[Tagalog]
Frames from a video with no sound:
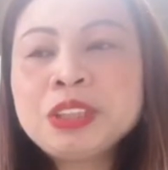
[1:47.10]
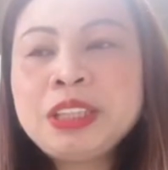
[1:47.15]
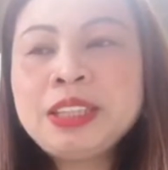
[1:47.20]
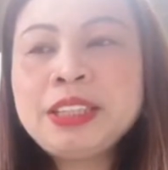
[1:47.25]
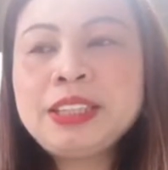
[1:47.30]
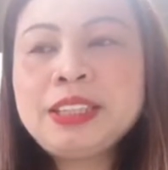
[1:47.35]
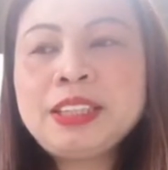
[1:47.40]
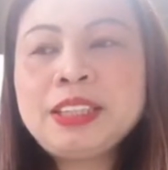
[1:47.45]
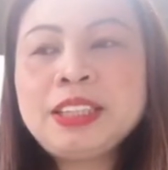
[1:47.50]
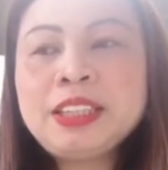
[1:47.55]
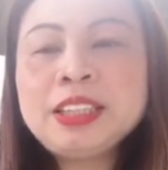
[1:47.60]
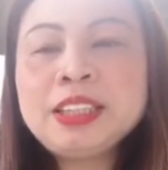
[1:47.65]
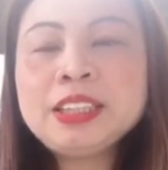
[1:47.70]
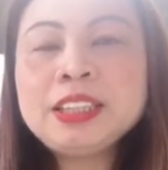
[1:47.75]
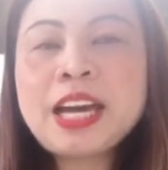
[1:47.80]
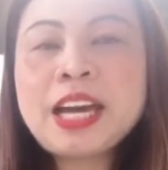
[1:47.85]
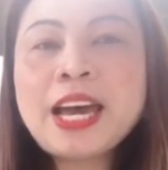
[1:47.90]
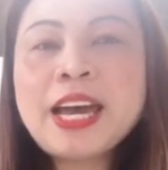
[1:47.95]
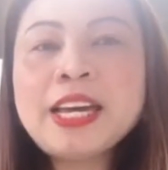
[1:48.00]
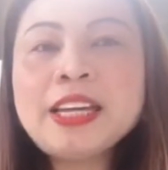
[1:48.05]
uh,
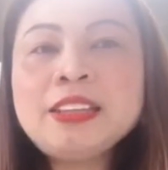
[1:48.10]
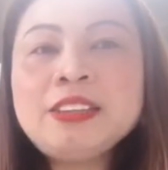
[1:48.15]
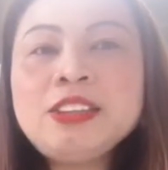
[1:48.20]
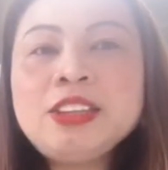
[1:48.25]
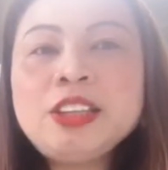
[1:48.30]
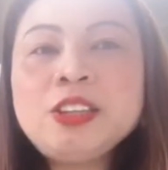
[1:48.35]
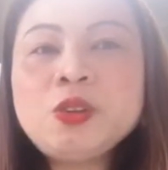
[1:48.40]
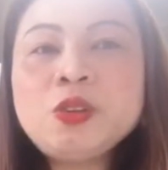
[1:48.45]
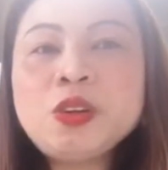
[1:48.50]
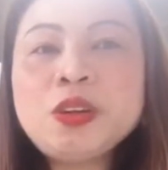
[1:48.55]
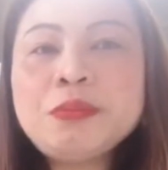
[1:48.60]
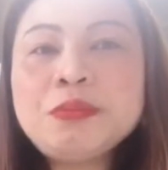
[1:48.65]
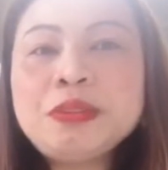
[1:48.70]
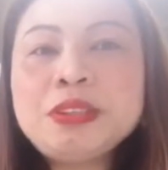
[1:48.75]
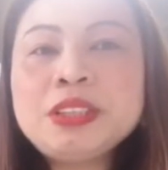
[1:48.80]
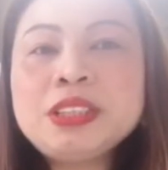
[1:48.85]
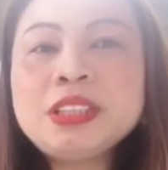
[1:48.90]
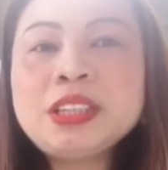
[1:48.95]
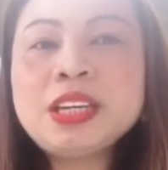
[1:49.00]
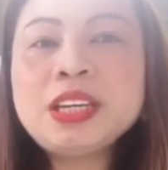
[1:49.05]
kahit dito kami
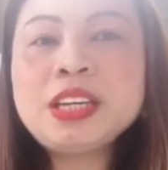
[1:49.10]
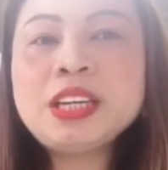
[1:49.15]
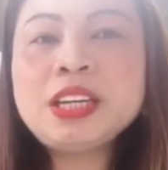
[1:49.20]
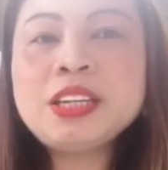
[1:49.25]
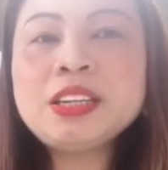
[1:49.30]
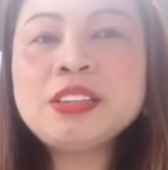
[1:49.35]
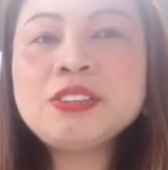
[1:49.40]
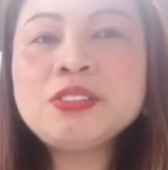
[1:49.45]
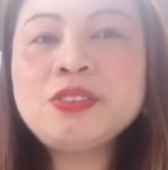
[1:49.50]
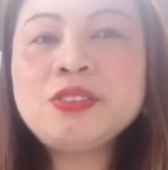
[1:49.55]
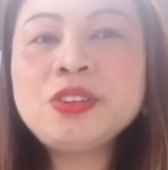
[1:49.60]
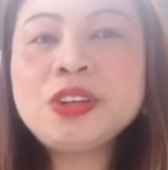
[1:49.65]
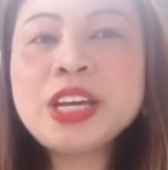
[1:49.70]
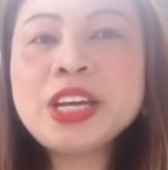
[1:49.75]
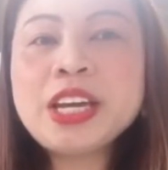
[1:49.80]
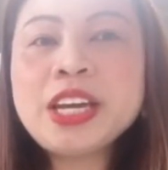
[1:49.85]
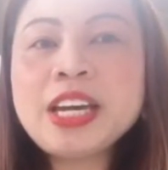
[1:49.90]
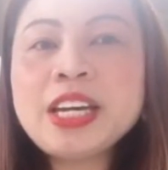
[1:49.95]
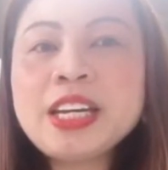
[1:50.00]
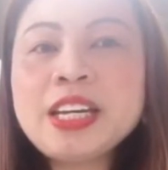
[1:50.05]
sa
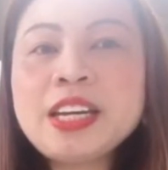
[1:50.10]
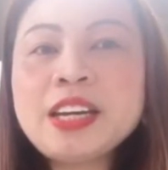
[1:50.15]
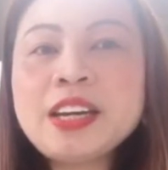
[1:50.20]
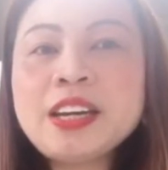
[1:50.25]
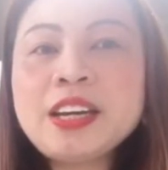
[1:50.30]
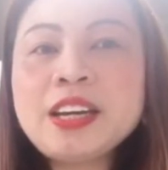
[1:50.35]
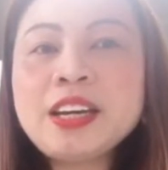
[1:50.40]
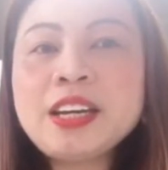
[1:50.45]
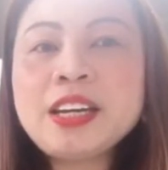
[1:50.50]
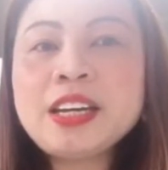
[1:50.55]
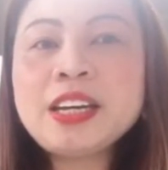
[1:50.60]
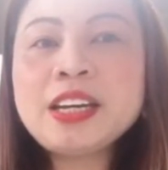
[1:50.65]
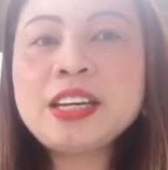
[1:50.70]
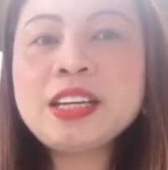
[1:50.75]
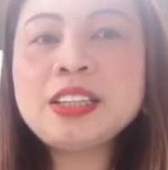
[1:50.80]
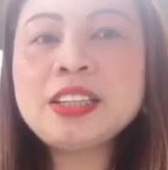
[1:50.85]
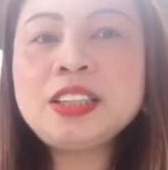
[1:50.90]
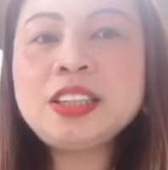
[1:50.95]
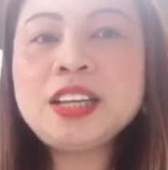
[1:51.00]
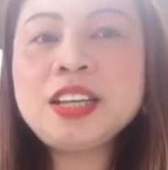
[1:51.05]
Korea
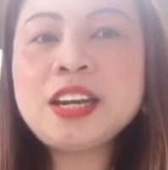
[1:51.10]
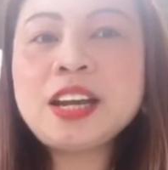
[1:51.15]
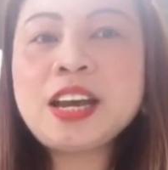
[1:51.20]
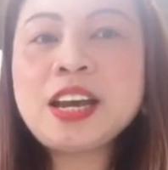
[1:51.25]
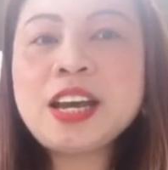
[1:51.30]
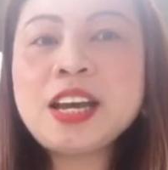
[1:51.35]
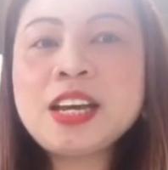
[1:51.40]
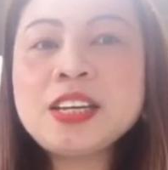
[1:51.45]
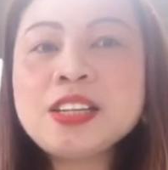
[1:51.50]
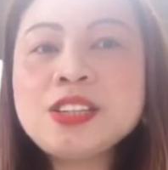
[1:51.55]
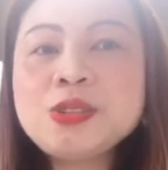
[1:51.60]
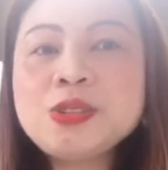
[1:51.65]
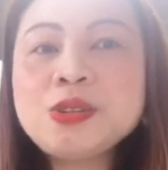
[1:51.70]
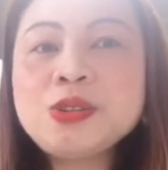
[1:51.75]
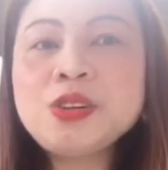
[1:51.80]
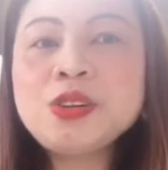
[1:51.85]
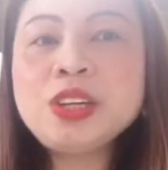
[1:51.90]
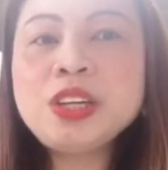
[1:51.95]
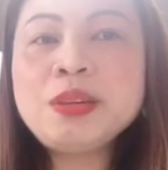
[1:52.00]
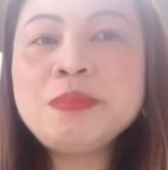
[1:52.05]
nakatira,
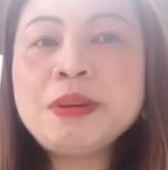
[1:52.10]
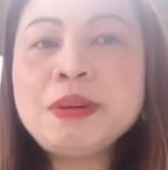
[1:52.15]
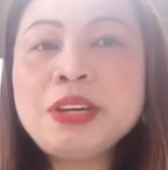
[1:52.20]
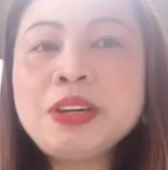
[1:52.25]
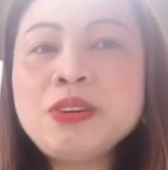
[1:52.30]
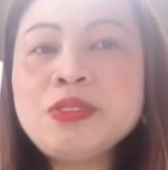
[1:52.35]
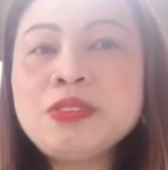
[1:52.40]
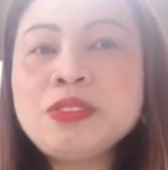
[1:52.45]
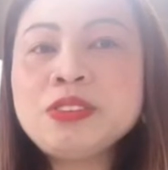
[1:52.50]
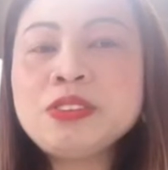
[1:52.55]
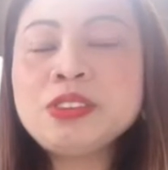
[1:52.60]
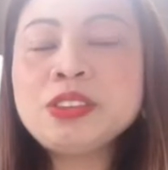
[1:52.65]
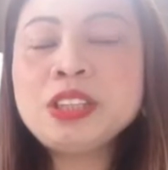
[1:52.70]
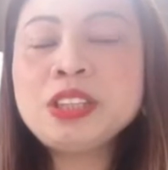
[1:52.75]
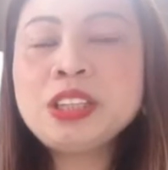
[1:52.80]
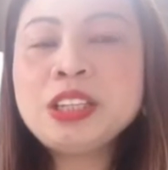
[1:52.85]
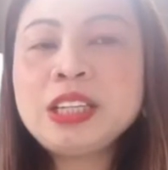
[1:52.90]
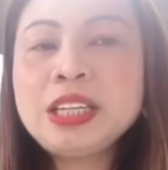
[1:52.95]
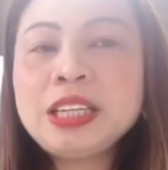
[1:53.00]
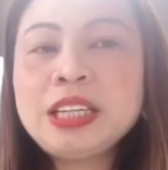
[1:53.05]
so iba yung
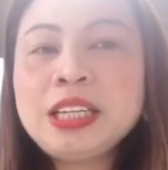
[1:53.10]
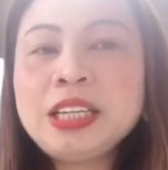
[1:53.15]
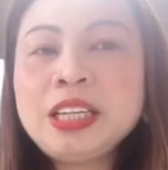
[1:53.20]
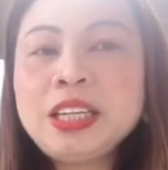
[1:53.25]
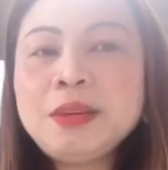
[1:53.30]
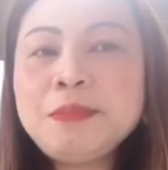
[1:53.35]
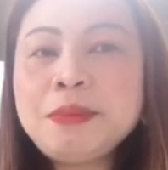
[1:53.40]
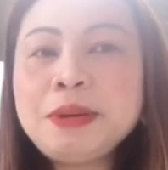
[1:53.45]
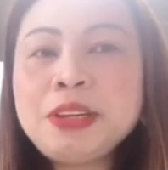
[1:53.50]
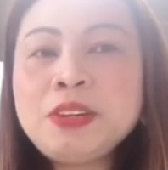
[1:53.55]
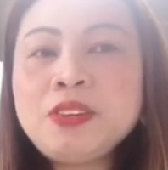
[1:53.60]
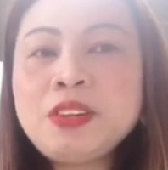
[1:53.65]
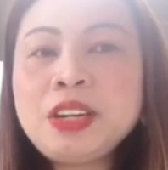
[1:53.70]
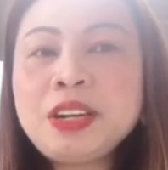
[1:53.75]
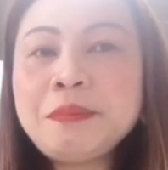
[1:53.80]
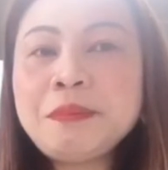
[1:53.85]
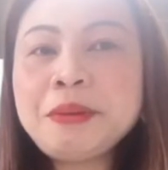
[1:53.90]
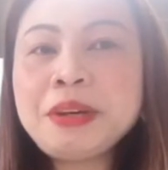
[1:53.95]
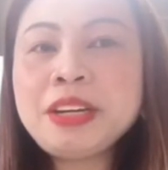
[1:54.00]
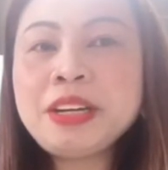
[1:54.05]
iba yung
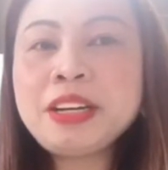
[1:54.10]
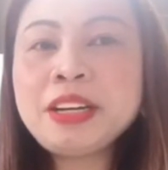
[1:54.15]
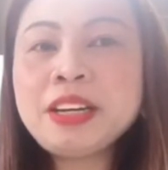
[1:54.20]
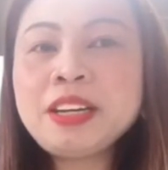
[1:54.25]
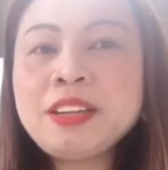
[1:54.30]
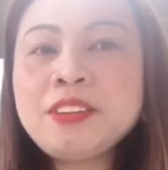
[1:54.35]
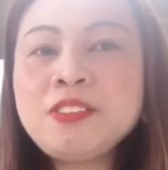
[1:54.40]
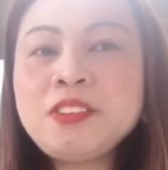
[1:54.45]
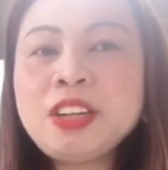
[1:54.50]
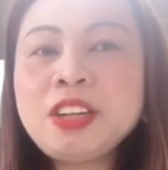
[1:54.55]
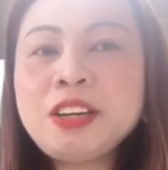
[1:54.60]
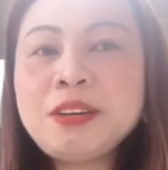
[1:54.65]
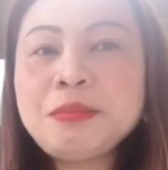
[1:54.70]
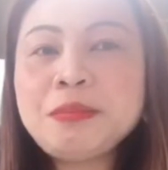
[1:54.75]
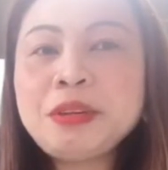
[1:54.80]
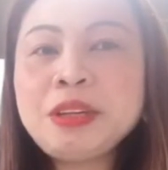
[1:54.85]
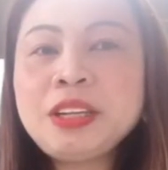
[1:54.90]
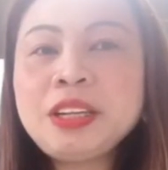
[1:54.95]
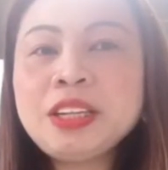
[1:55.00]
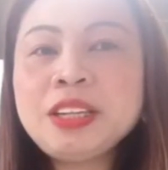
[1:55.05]
laman ng ano
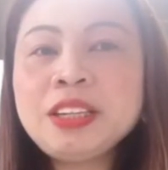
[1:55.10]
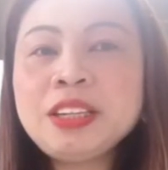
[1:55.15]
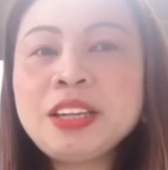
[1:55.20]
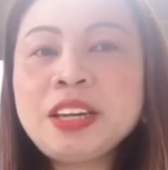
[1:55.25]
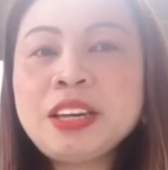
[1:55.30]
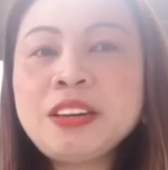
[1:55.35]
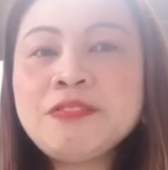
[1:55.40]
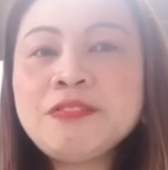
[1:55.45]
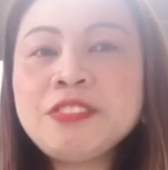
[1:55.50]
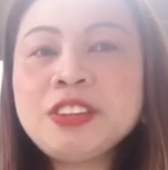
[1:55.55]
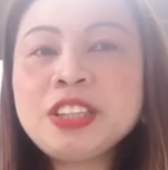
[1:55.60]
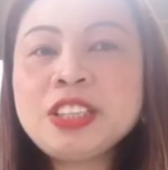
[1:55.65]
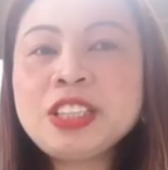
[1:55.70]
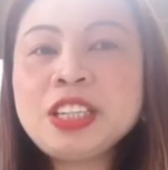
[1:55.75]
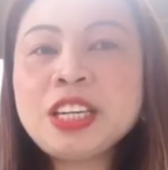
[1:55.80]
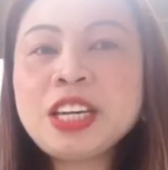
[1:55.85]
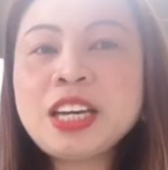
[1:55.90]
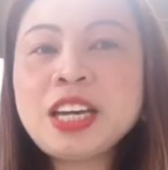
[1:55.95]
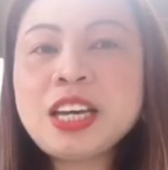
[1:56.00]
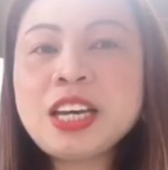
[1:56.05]
namin ng ref
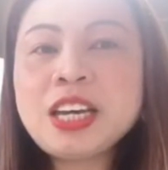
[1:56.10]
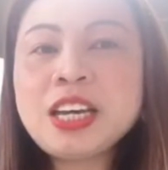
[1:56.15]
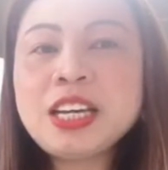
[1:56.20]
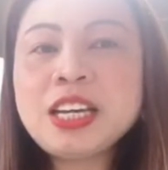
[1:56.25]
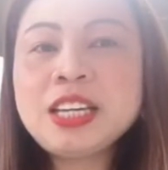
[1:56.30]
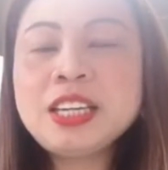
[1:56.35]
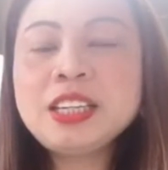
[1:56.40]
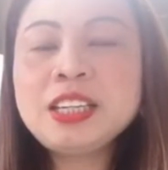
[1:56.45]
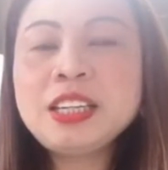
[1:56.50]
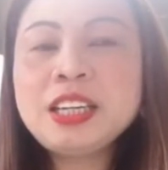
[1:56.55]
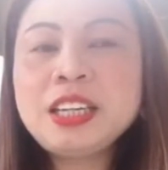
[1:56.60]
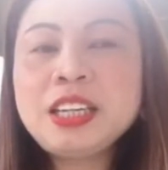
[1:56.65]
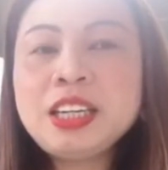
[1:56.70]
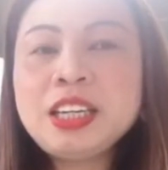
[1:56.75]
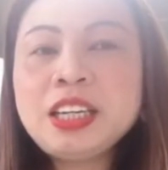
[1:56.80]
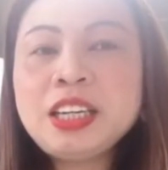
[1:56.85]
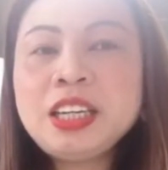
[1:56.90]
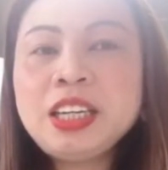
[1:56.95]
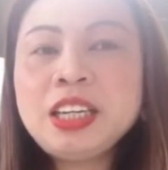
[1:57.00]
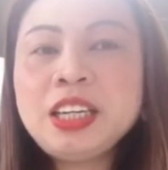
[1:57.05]
kasi nga
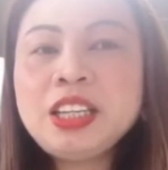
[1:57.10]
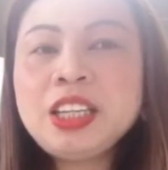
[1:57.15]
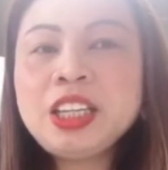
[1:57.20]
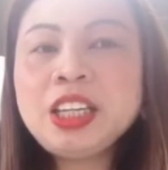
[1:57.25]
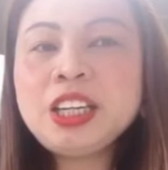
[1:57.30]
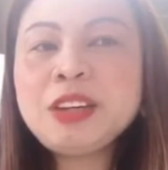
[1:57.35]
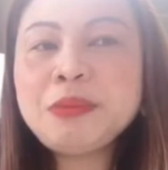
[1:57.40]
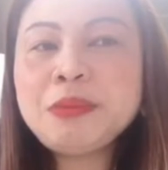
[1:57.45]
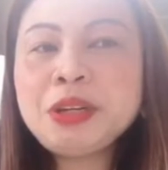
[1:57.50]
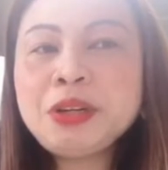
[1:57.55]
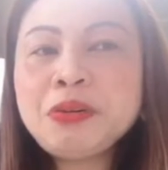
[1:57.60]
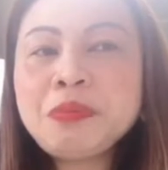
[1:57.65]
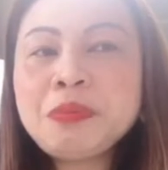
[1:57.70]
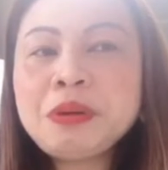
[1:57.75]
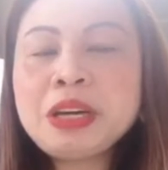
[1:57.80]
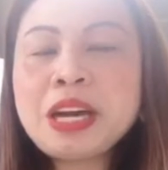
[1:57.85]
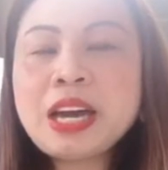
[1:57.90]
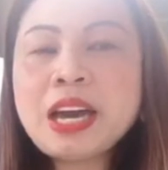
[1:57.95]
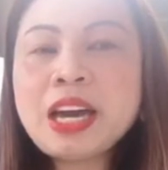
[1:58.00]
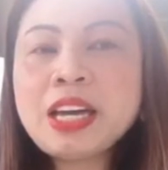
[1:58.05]
hindi kami
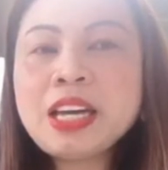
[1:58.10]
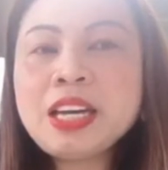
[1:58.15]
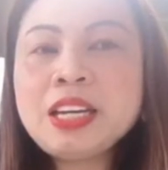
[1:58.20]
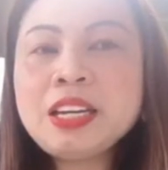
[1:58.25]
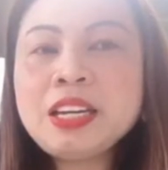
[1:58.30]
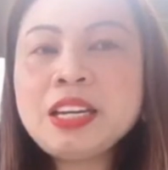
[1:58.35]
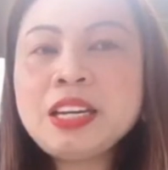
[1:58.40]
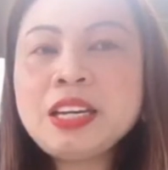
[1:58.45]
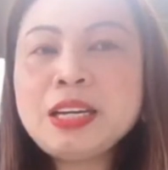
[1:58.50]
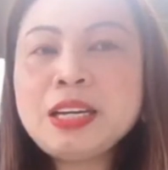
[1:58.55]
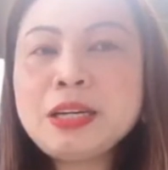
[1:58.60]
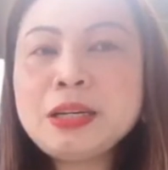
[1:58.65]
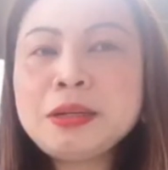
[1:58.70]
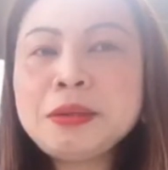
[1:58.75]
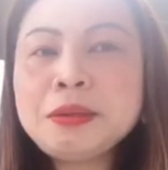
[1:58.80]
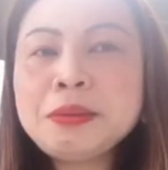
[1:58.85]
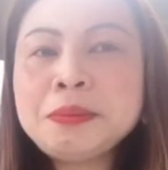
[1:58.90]
kumakain ng